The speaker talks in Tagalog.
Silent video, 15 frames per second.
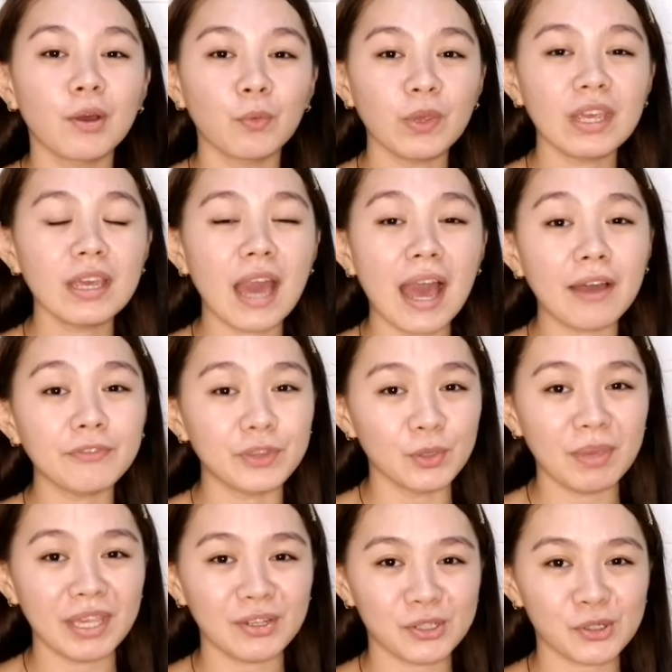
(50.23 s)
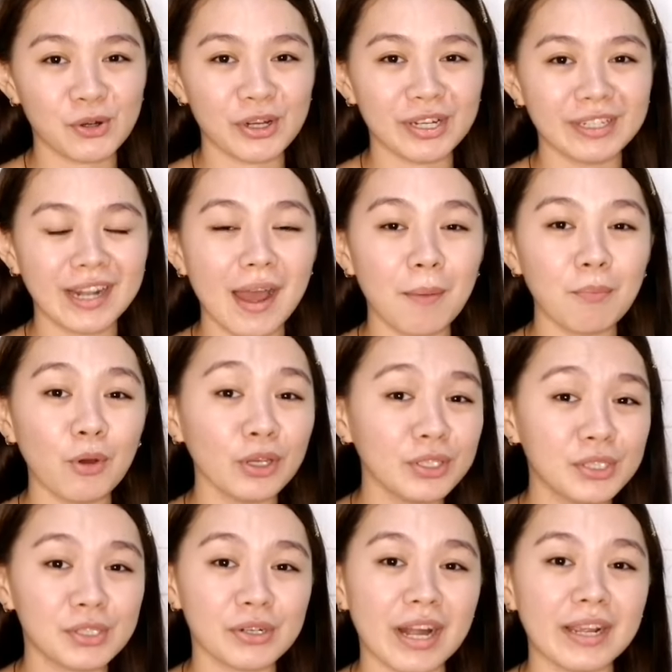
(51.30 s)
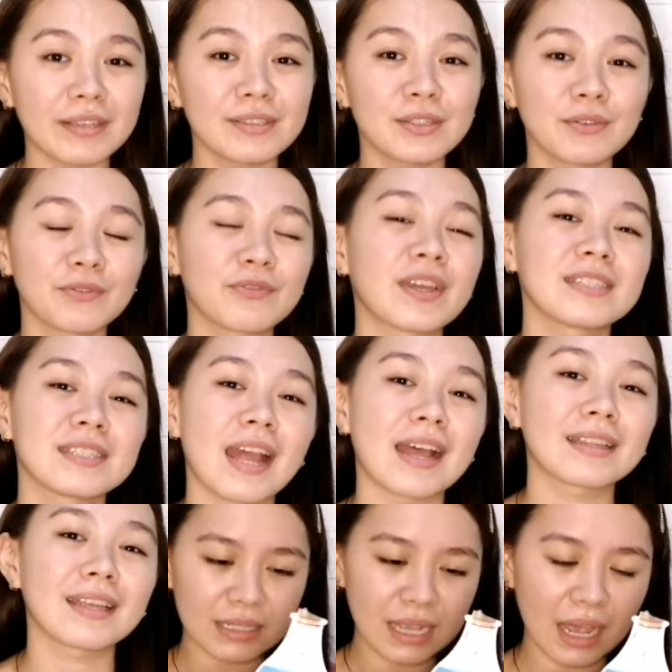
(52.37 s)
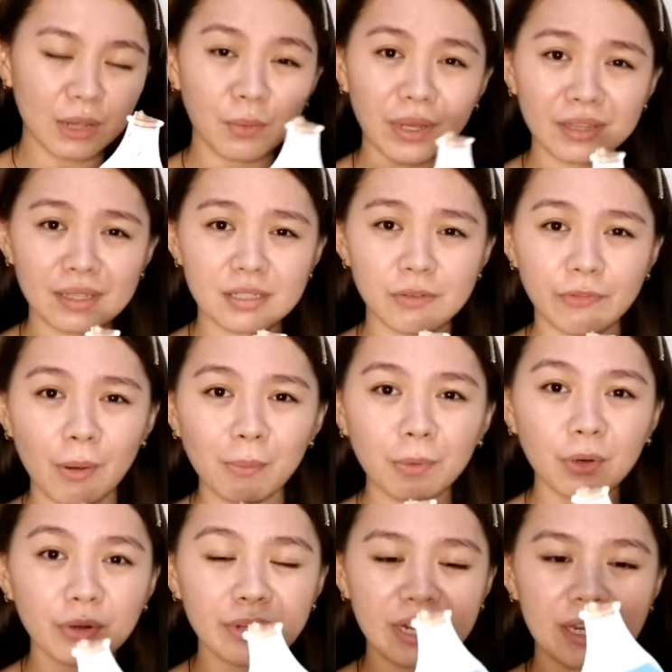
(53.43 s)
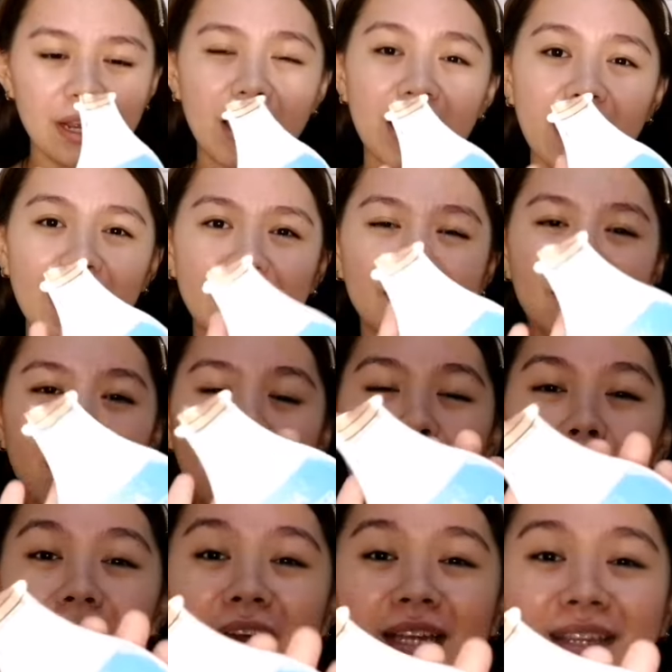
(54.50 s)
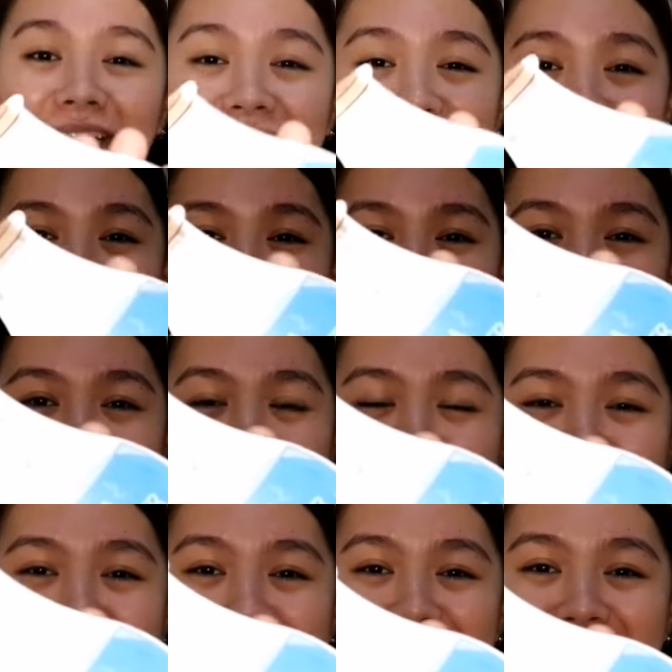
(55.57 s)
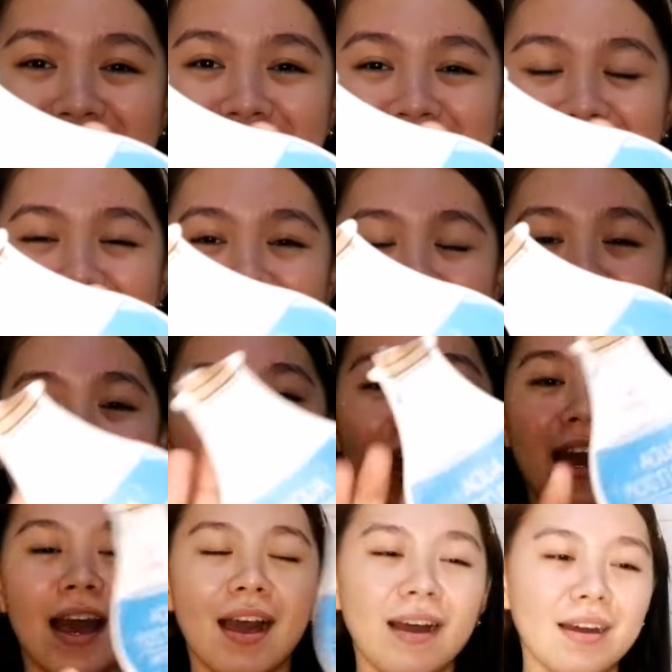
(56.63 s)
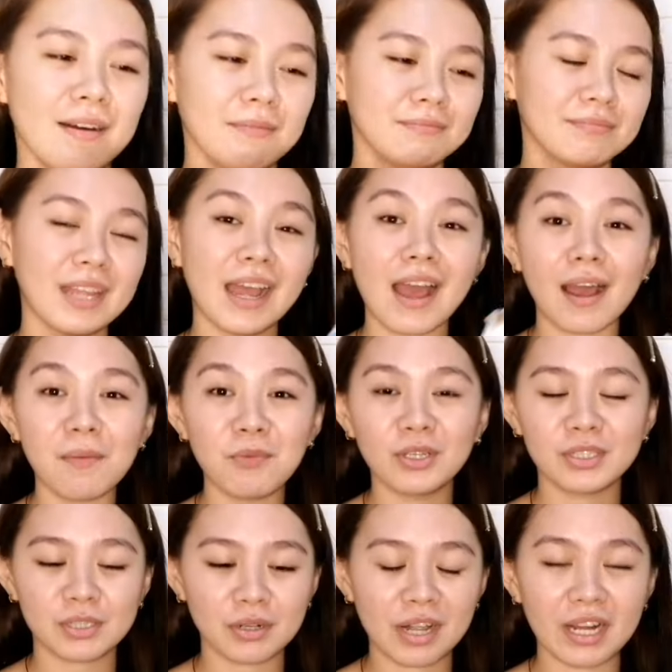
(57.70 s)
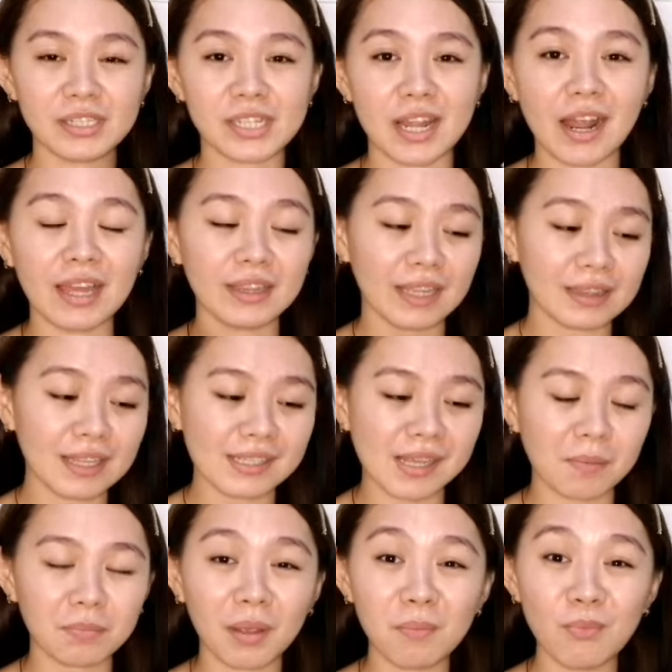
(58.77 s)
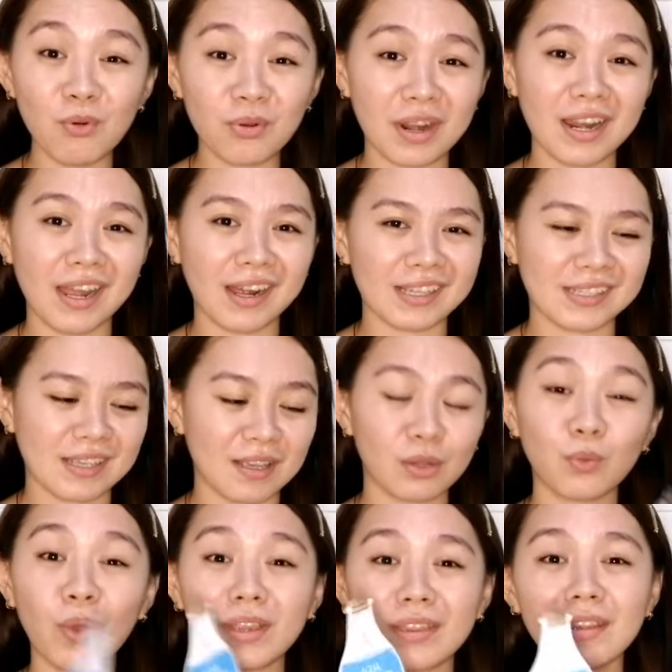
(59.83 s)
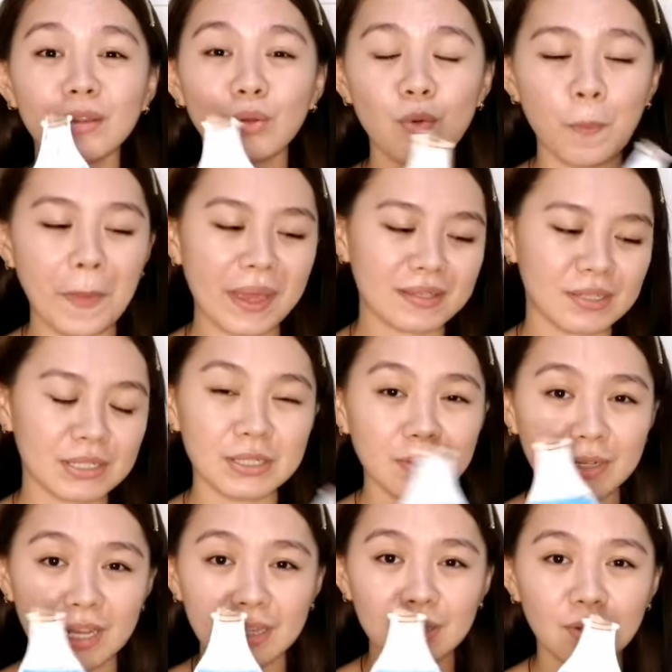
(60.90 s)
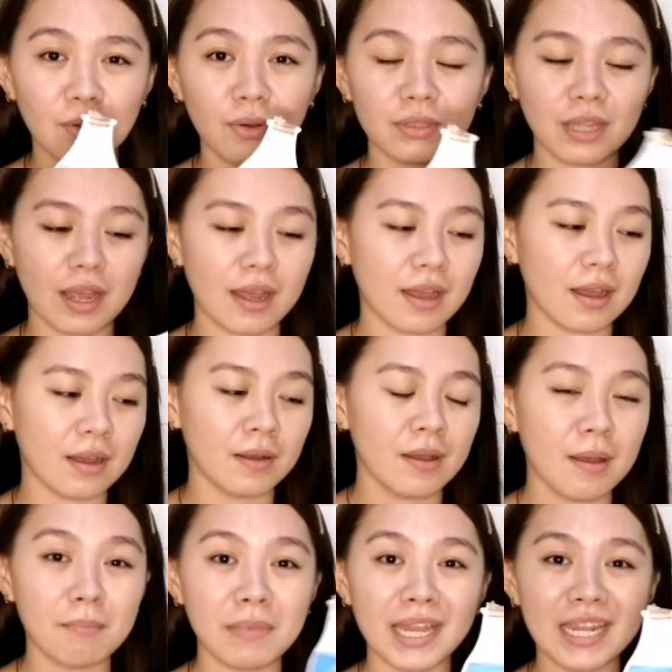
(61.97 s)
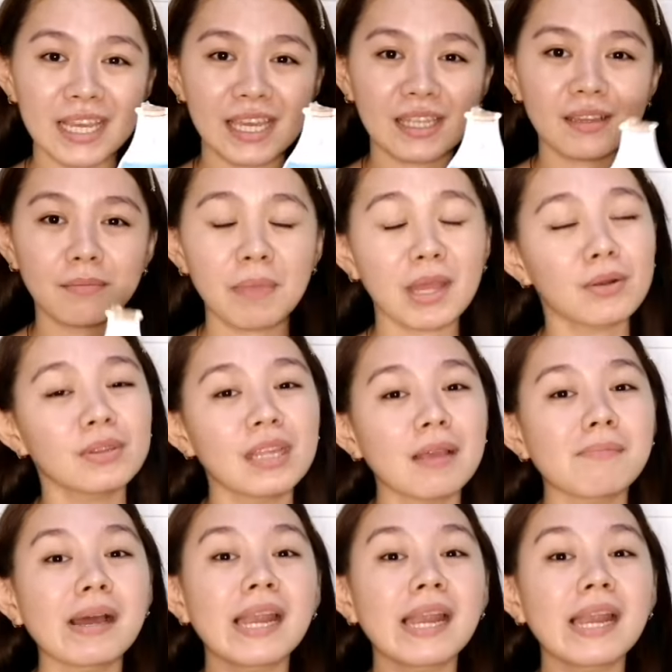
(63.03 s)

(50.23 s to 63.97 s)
we have to make sure na moisturize yung face natin. Eye White is from Korea and maganda talaga siya. Um, nakaka-moisturize siya and at the same time mura lang kasi 22 pesos yung ganito na maliit. Meron ding